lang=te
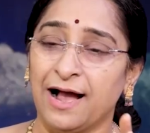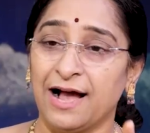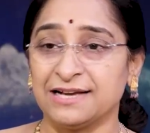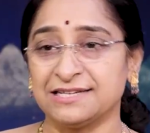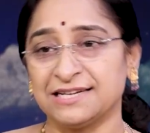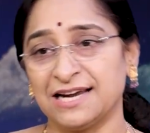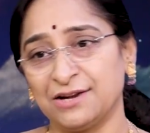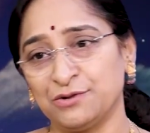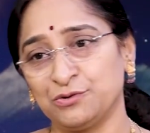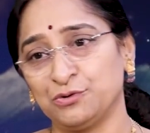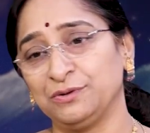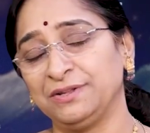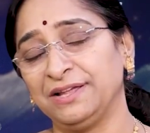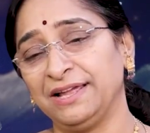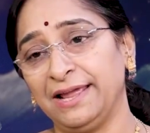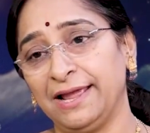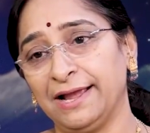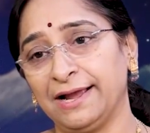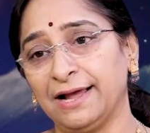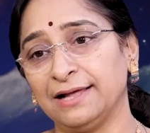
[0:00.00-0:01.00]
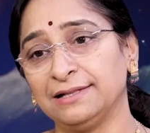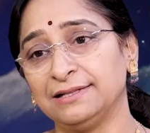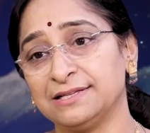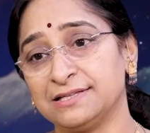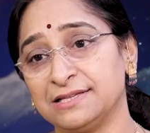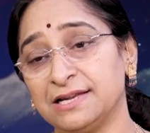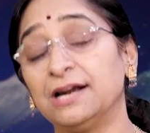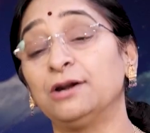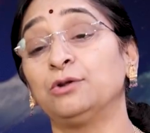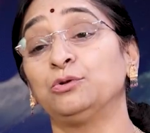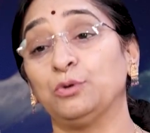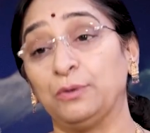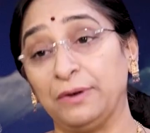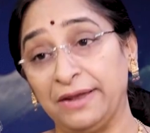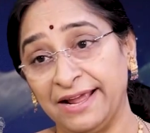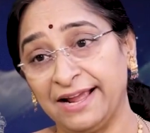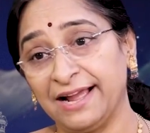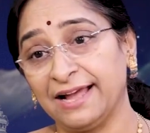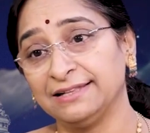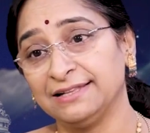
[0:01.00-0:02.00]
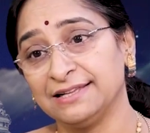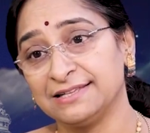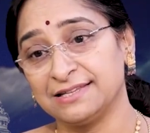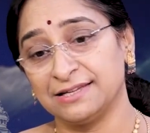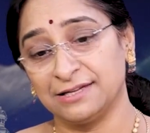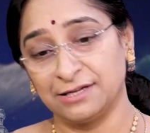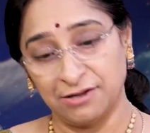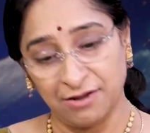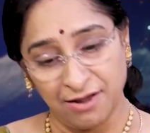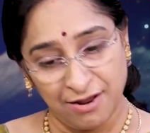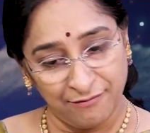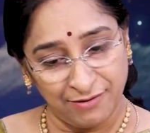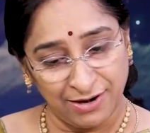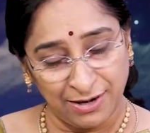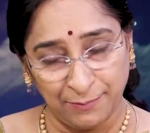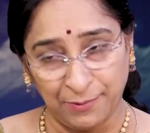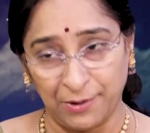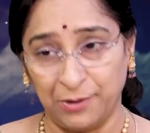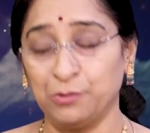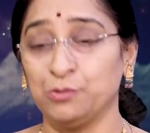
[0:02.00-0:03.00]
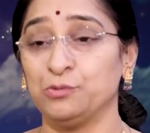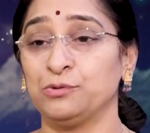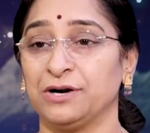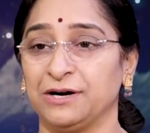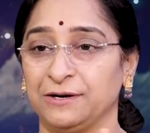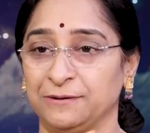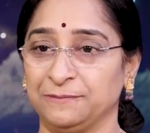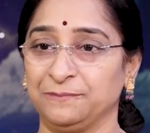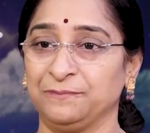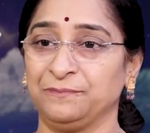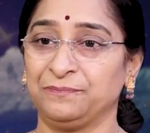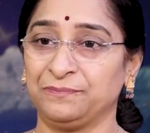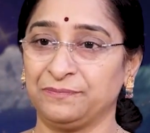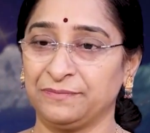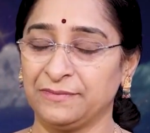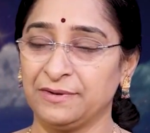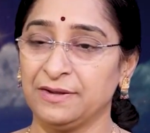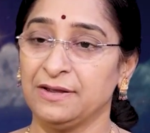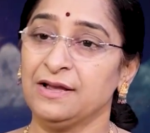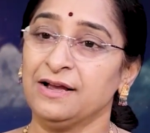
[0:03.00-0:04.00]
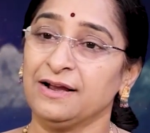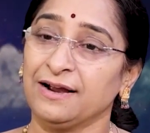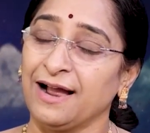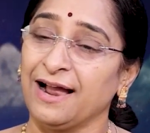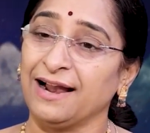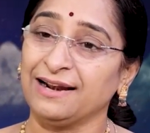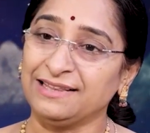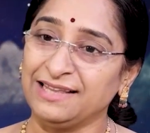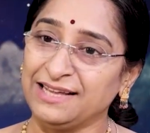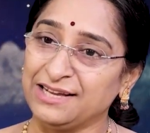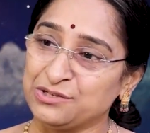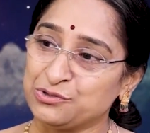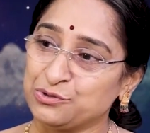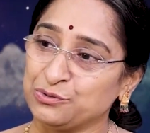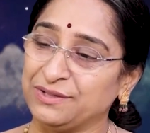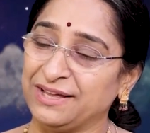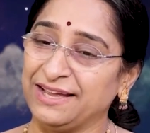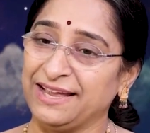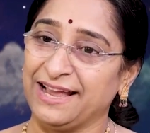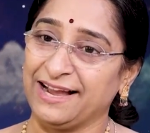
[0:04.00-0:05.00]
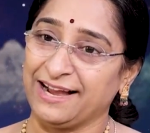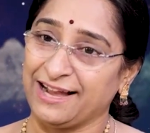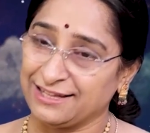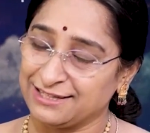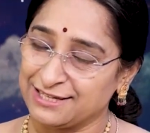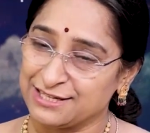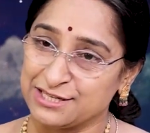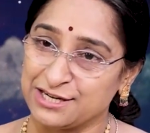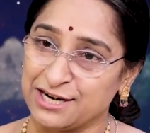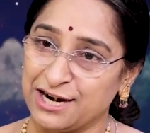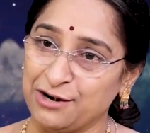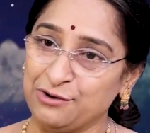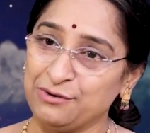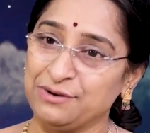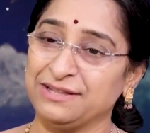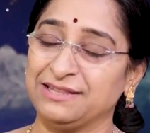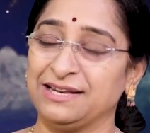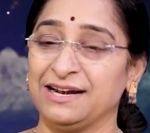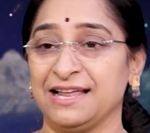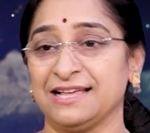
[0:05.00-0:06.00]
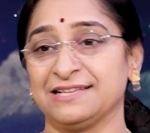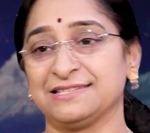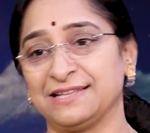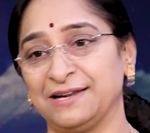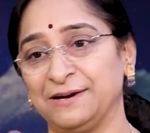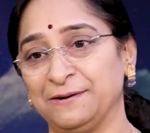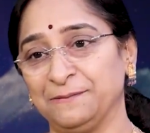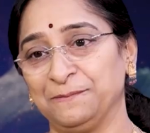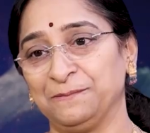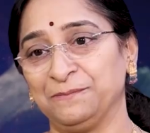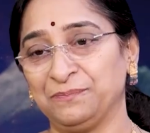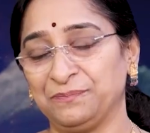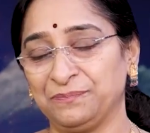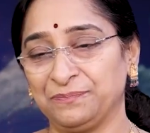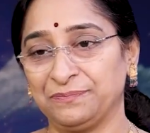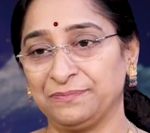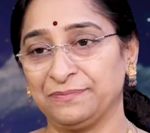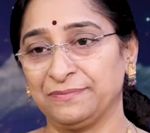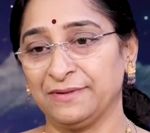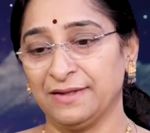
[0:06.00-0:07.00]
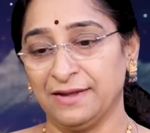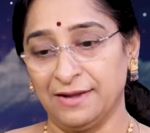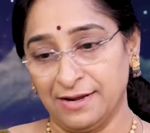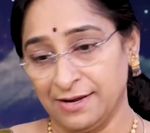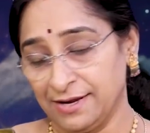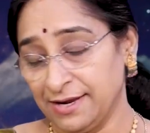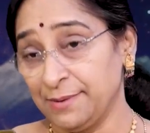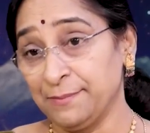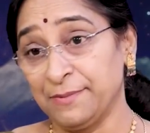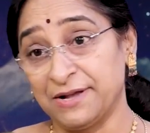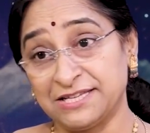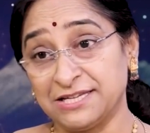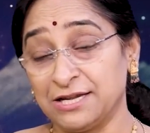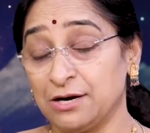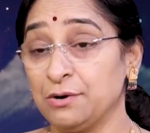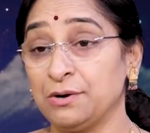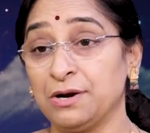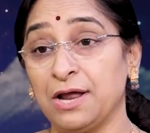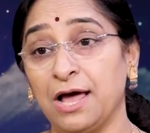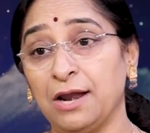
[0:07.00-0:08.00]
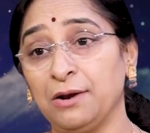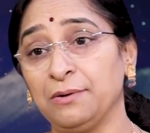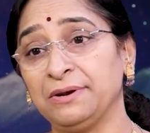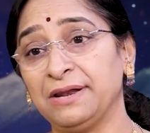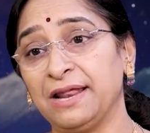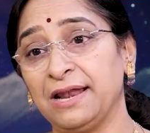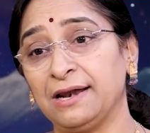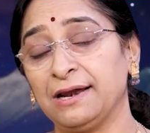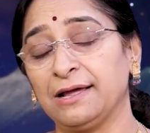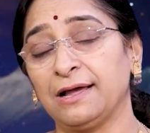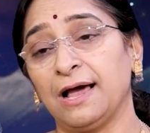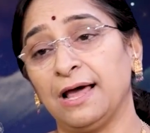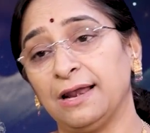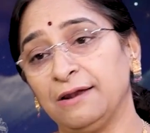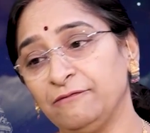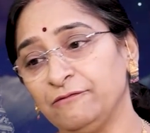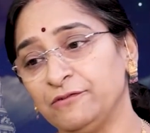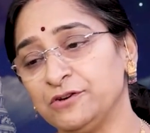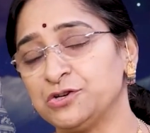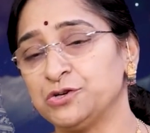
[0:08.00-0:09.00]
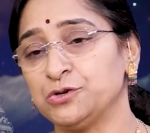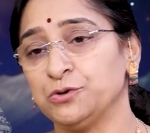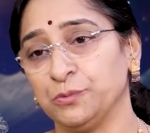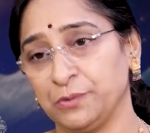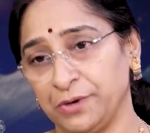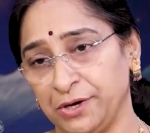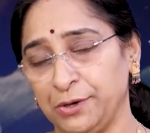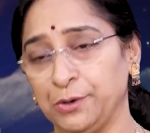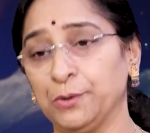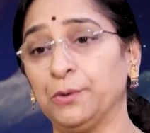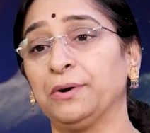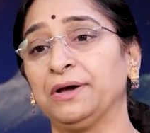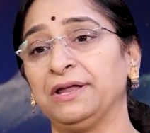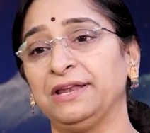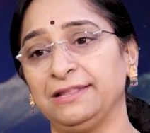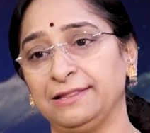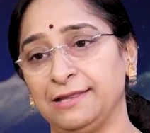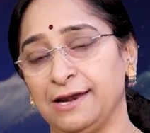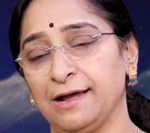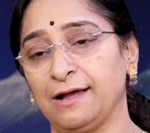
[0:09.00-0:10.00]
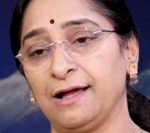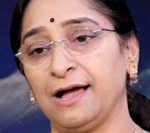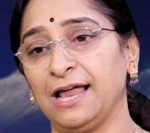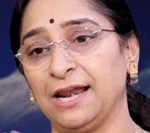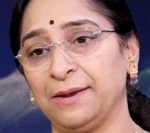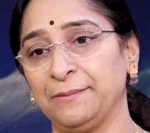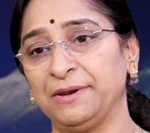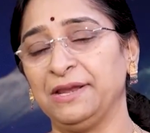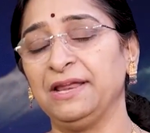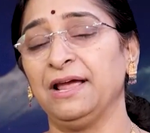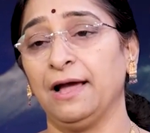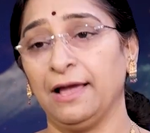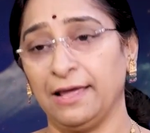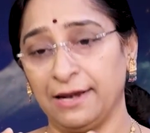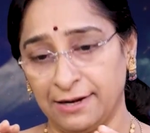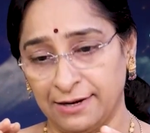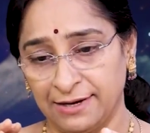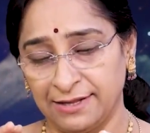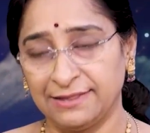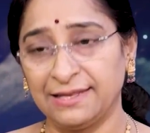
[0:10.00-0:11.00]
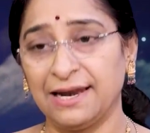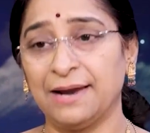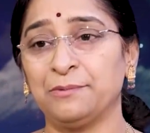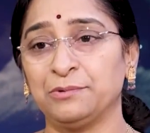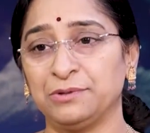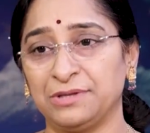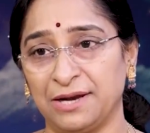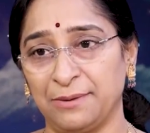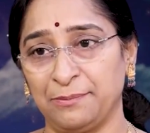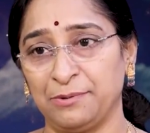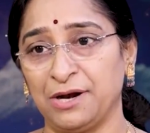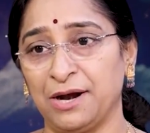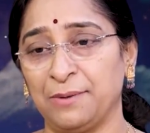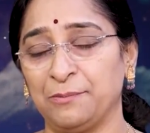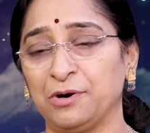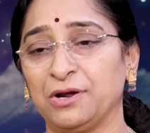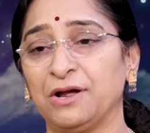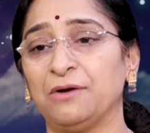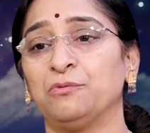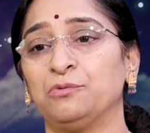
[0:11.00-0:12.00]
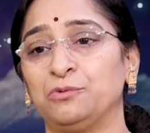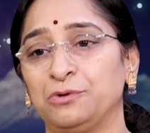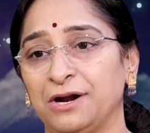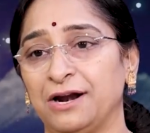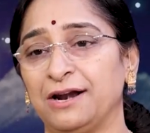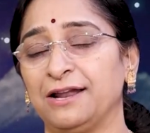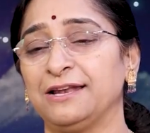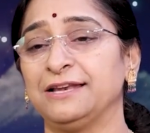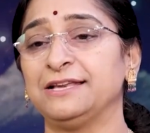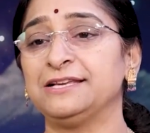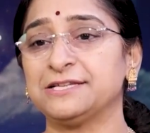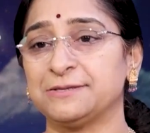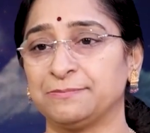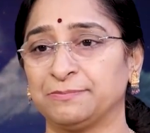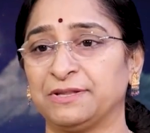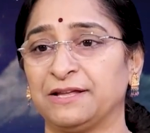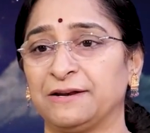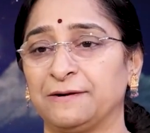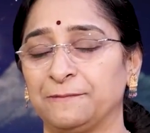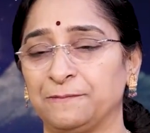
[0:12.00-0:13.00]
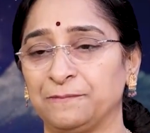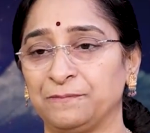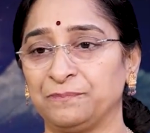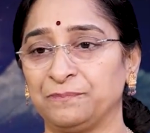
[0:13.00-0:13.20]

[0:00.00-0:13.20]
ఆషాఢ శుద్ధ ఏకాదశి నాడు తొలేకాదశి అంట వాళ్ళు పడుకుంటాడు కార్తీక శుద్ధ ఏకాదశి నాడు నిద్రలేస్తాడు ఈ మధ్యలో నాలుగు నెలల కాలం విష్ణువుకి యోగ నిద్రా అని ఆయన నిద్రాముద్రాభిరాముడుగా ఉంటాడని చెప్తారు